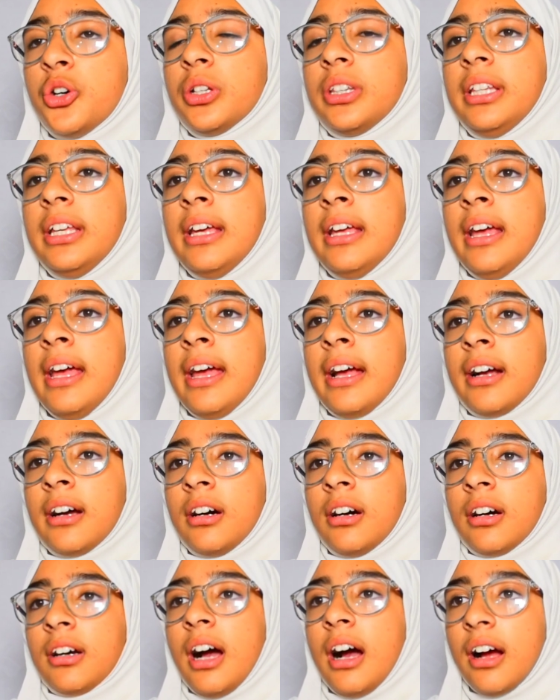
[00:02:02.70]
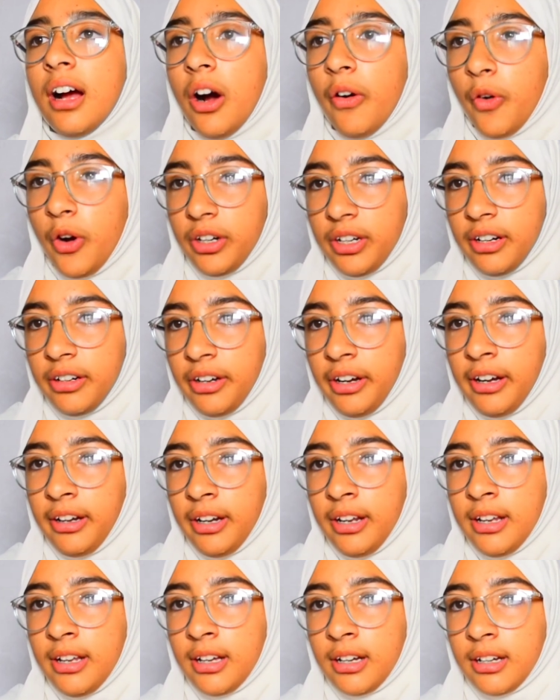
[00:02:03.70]
जो थी एक गंगा वाटर
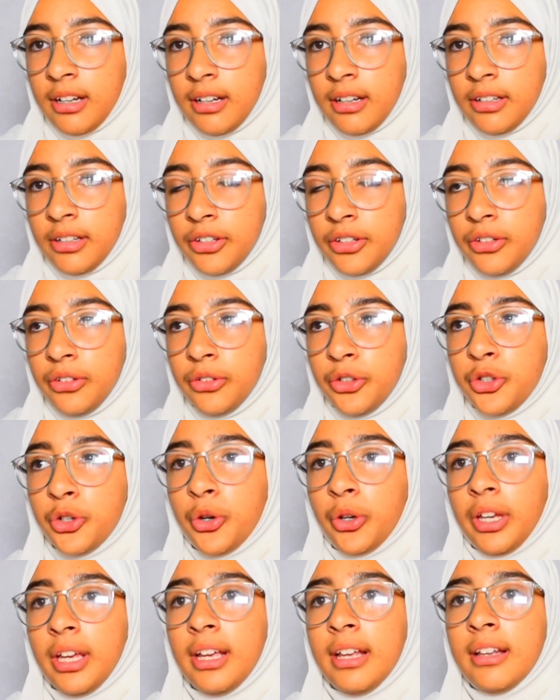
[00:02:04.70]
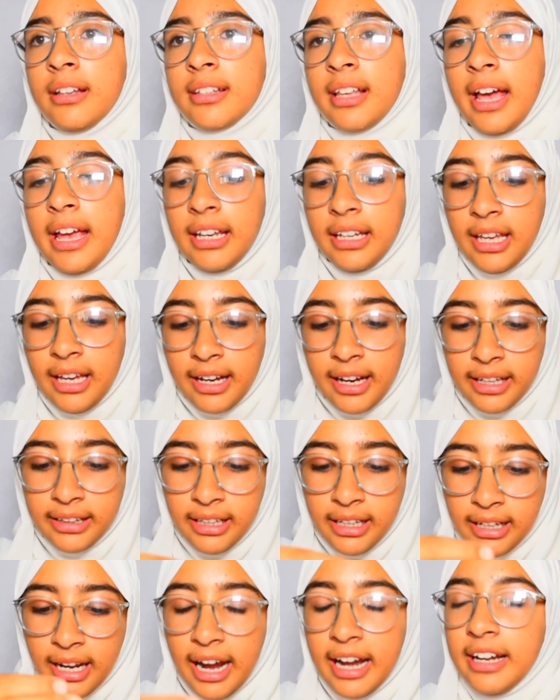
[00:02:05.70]
ट्रीटी जो कि साइन की गई
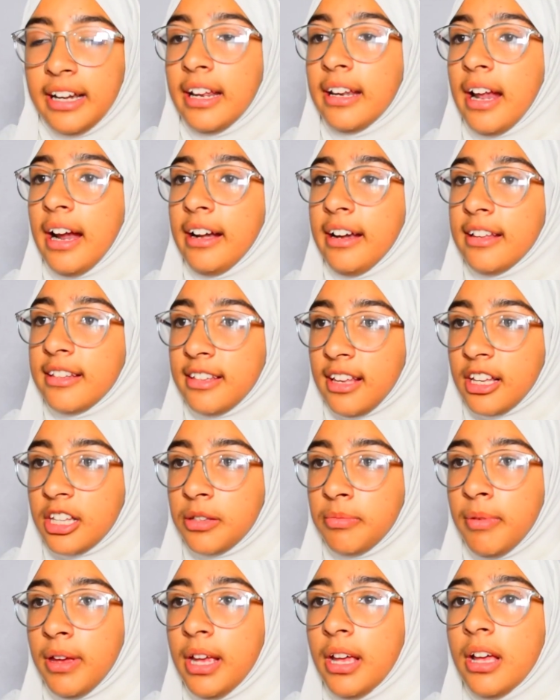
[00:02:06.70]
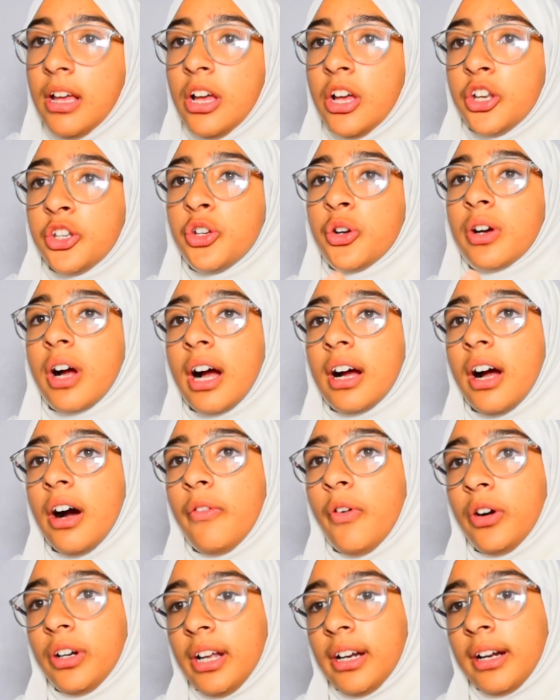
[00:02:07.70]
थी 1996 में जो गंगा
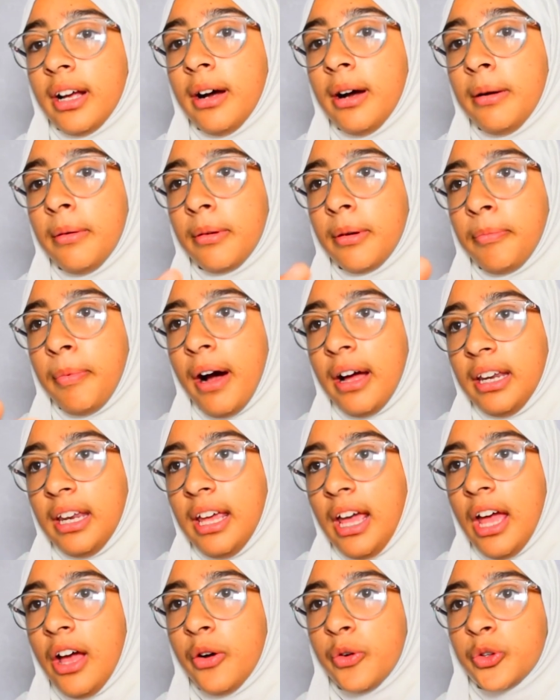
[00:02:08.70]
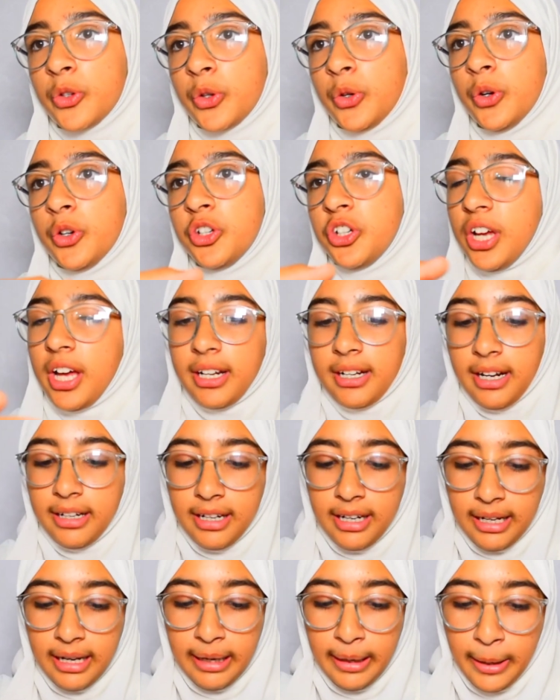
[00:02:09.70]
वाटर का पानी है उसको शेयर
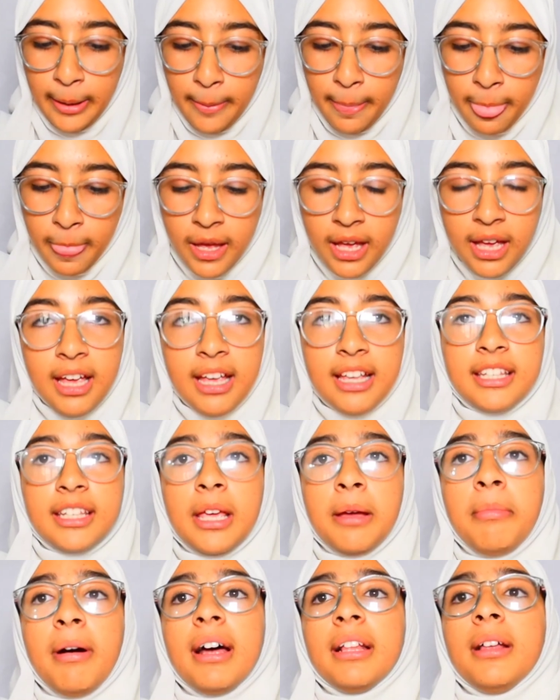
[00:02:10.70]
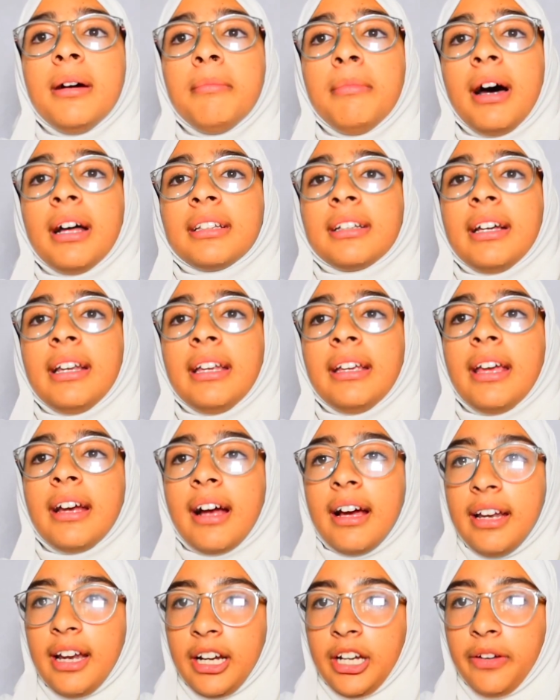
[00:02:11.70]
करने के लिए इसके बाद हम बात करेंगे
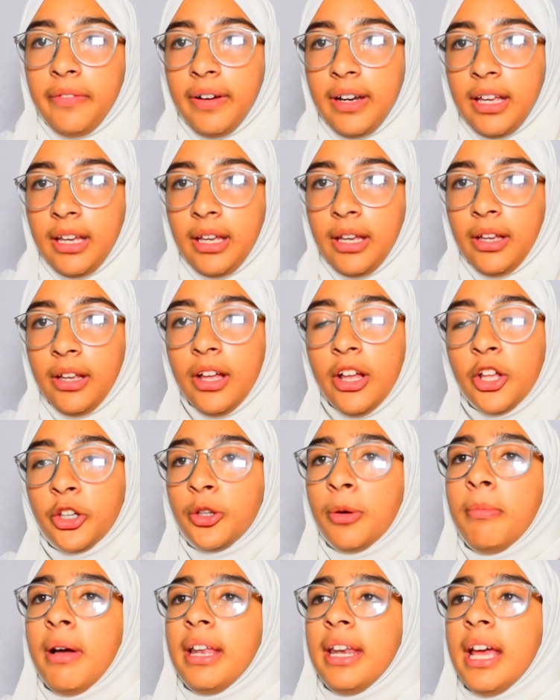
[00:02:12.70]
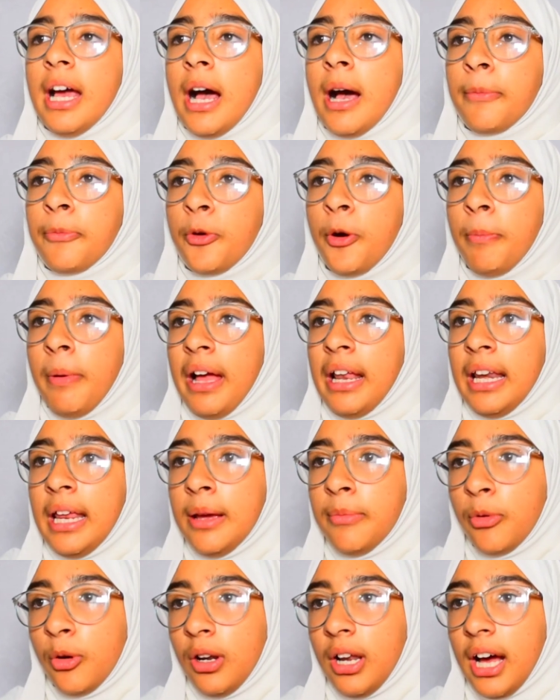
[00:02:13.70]
कनेक्टिविटी की तो मैंने आपको पहले
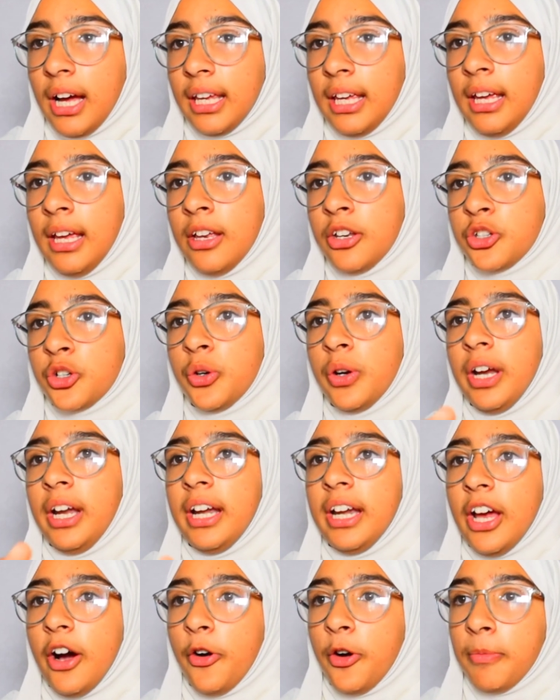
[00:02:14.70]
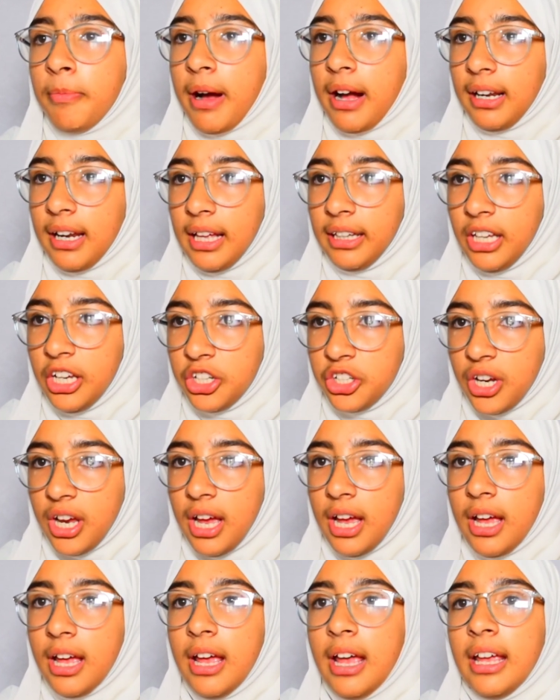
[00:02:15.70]
ही बोला कि जो इंडिया और बांग्लादेश
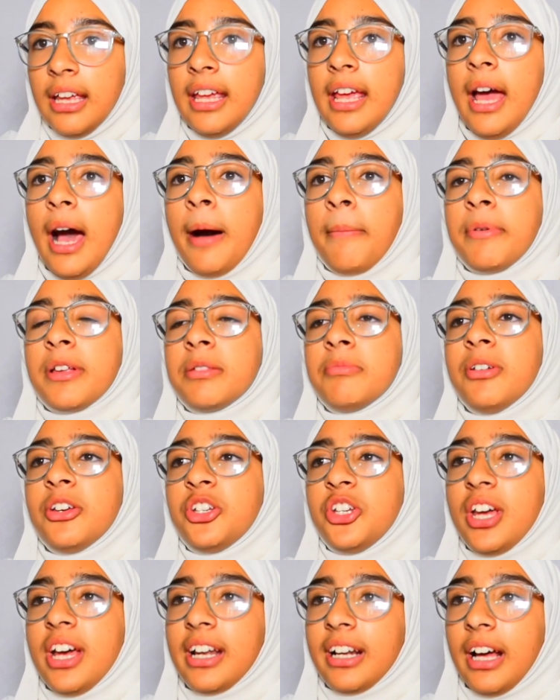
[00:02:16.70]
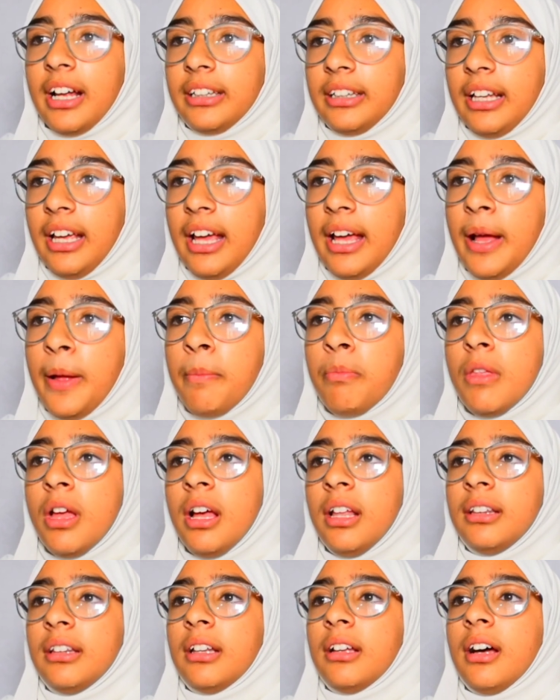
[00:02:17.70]
है ये आपस में शेयर करते हैं
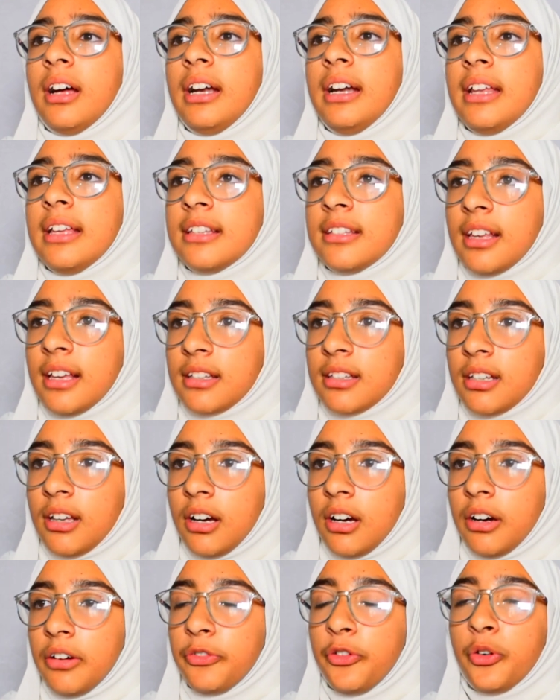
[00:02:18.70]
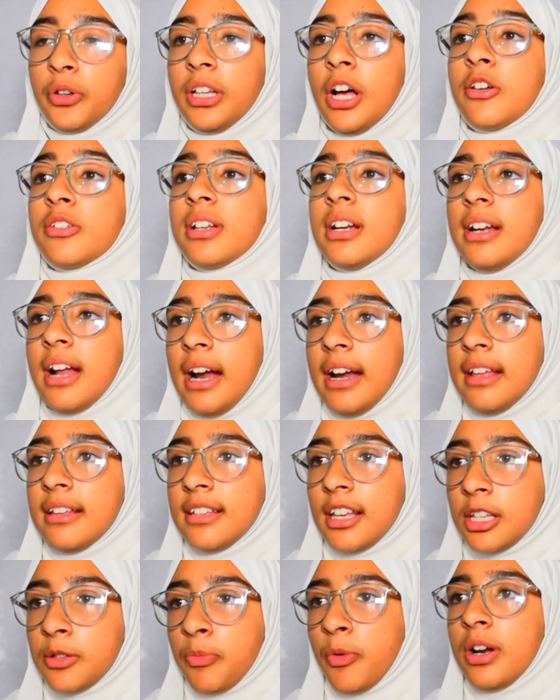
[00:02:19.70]
96
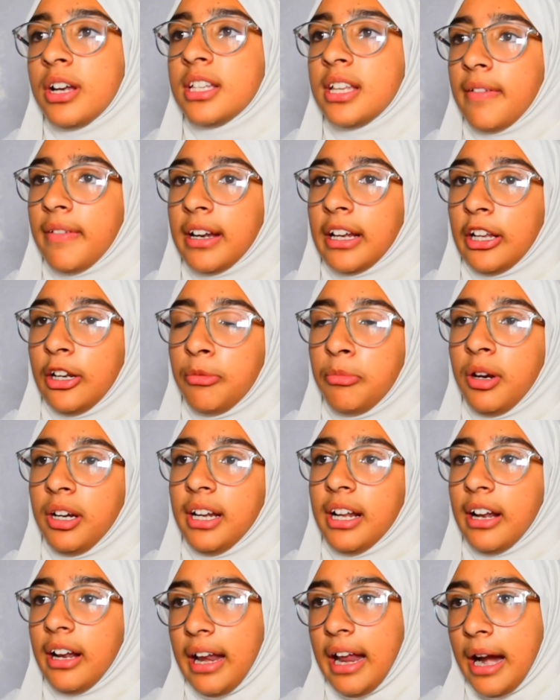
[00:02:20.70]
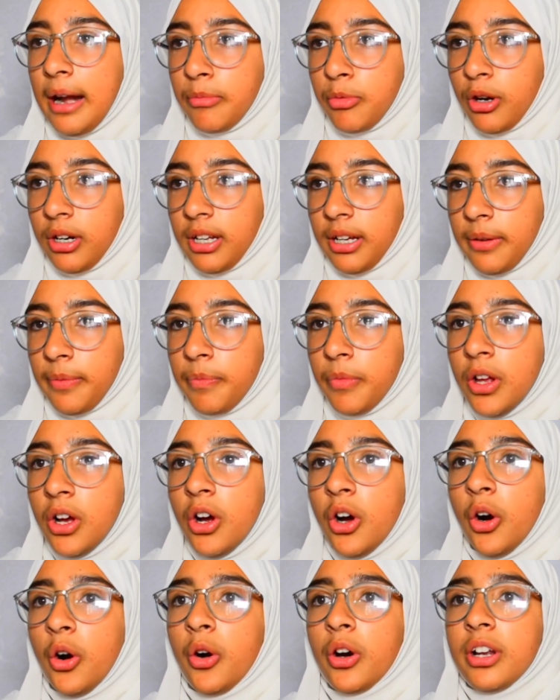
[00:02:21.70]
4096.7 किलोमीटर लैंड बॉर्डर
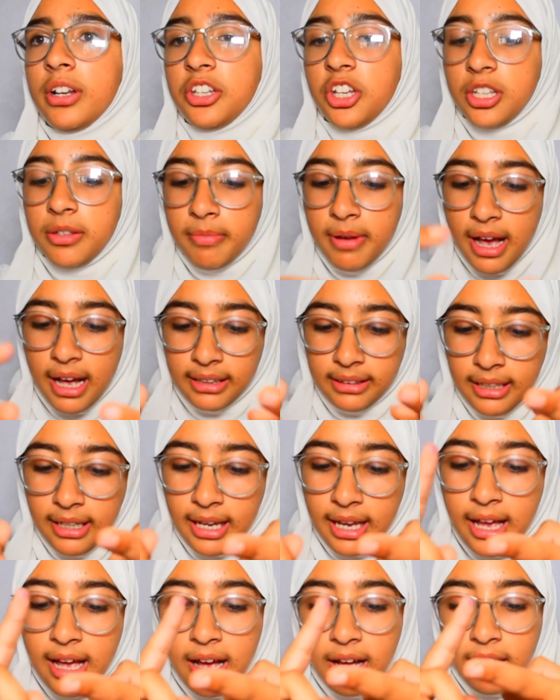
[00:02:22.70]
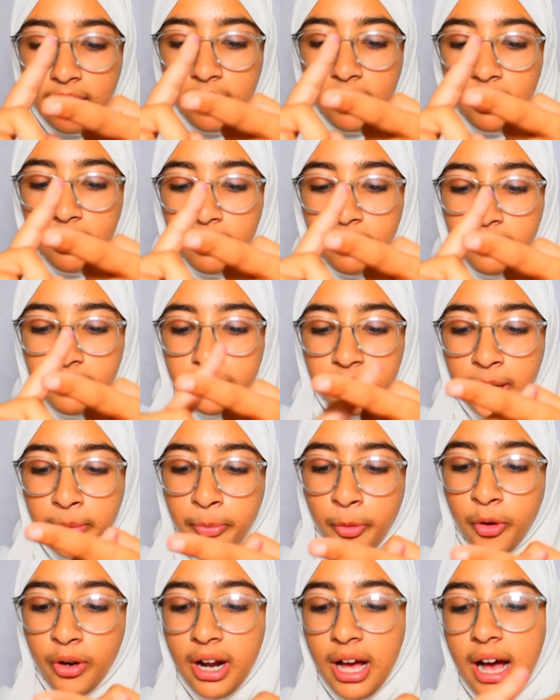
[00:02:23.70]
और जिसमें आते हैं
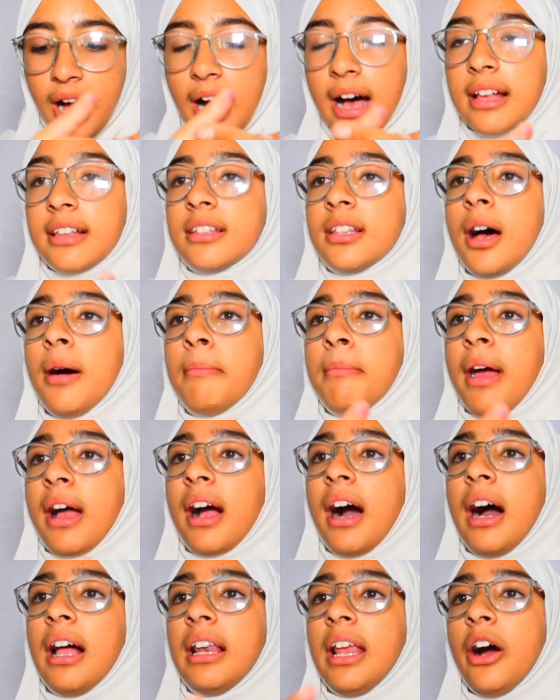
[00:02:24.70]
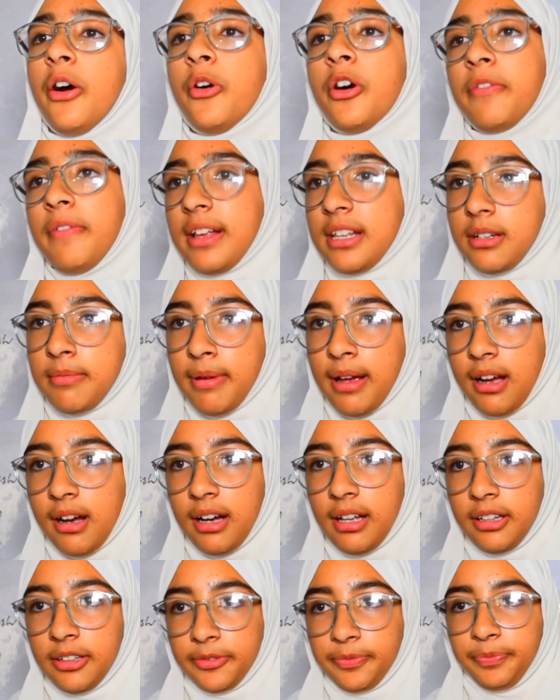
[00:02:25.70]
त्रिपुरा आसाम मेघालय और वेस्ट
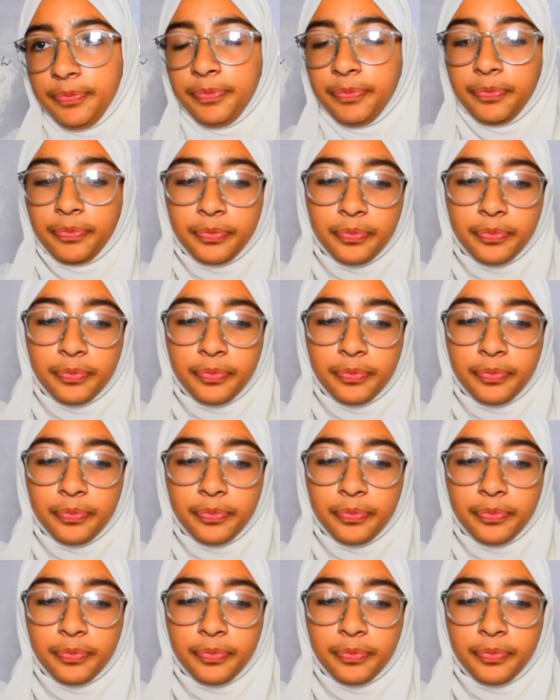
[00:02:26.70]
बंगाल